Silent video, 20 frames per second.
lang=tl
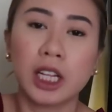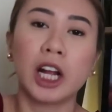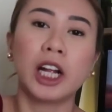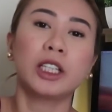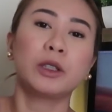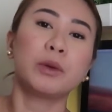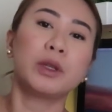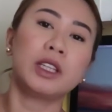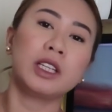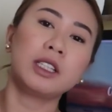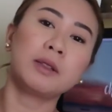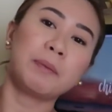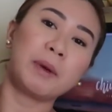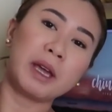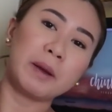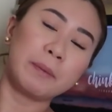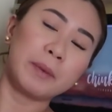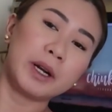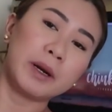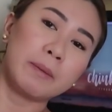start with this
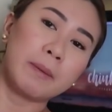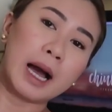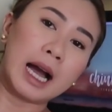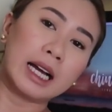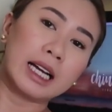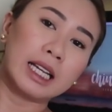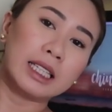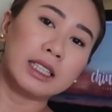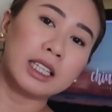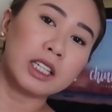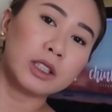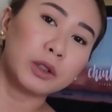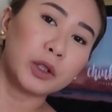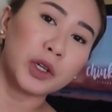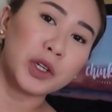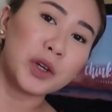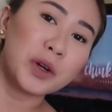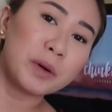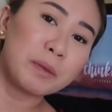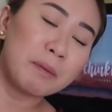paper bag and
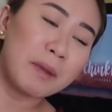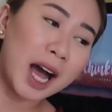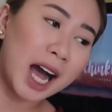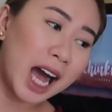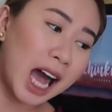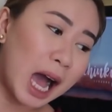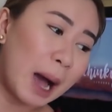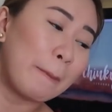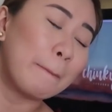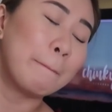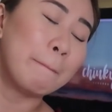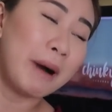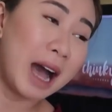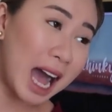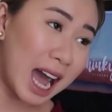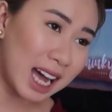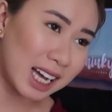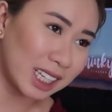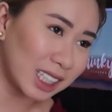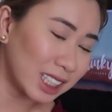dito yung mga
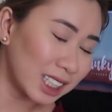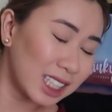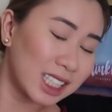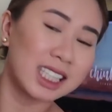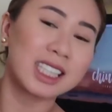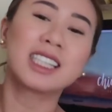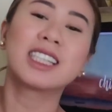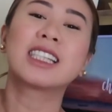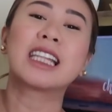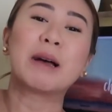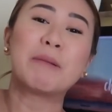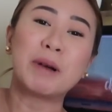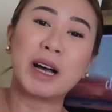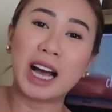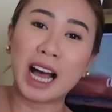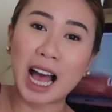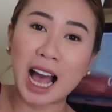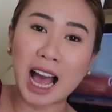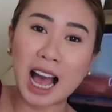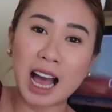bags na
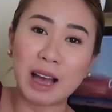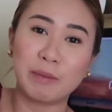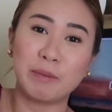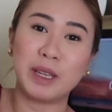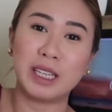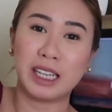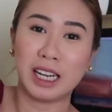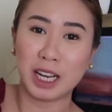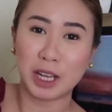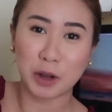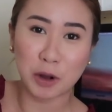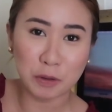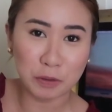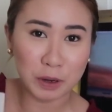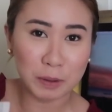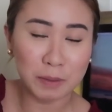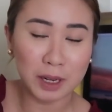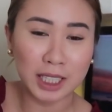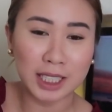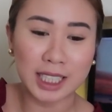mga binili ko
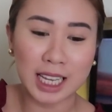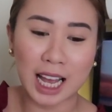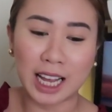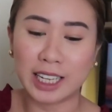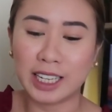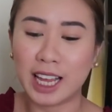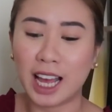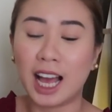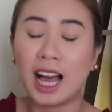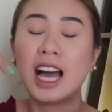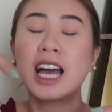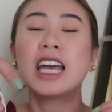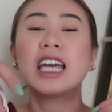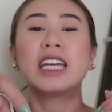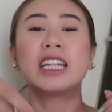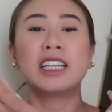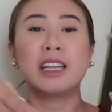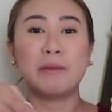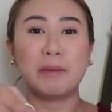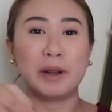from Lazada
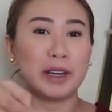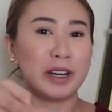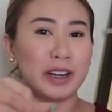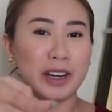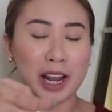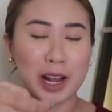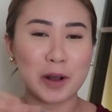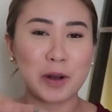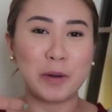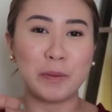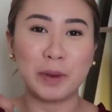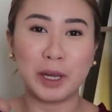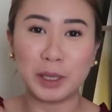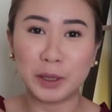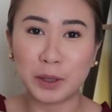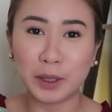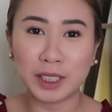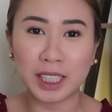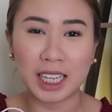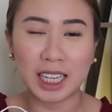na mare
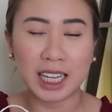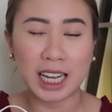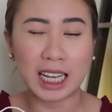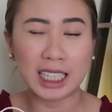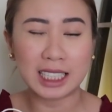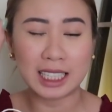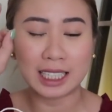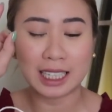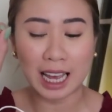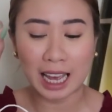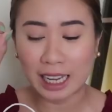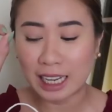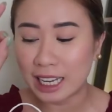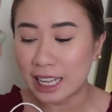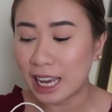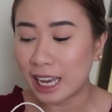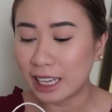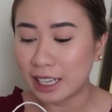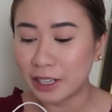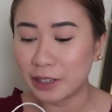recommend ko talaga. As in,
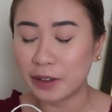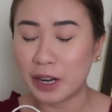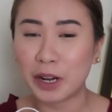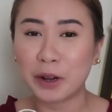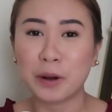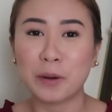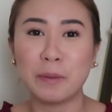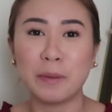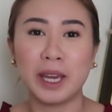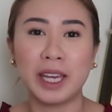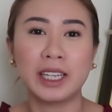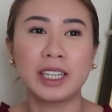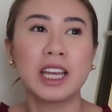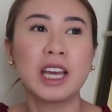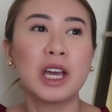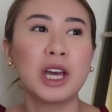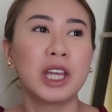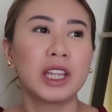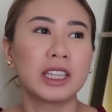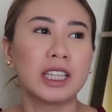highly, highly recommend
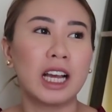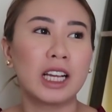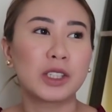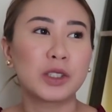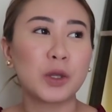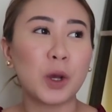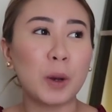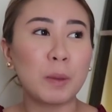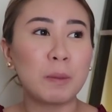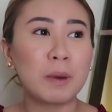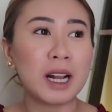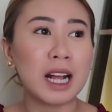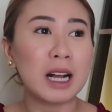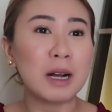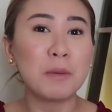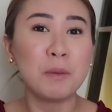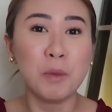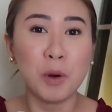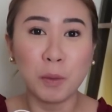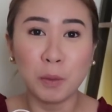na
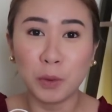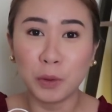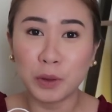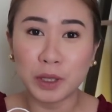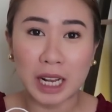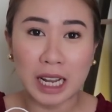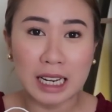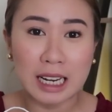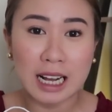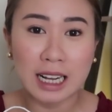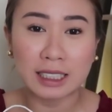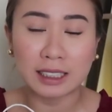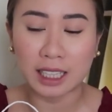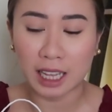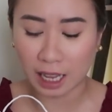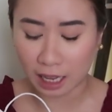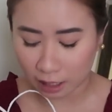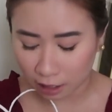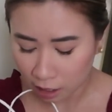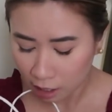sobrang mumura lang
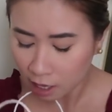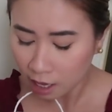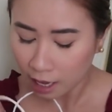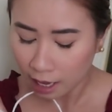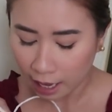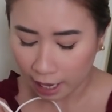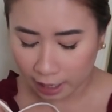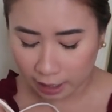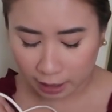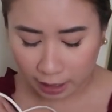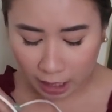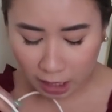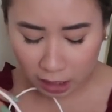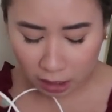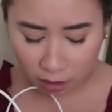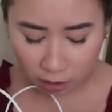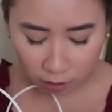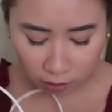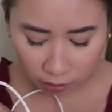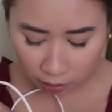din. I
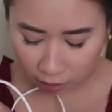think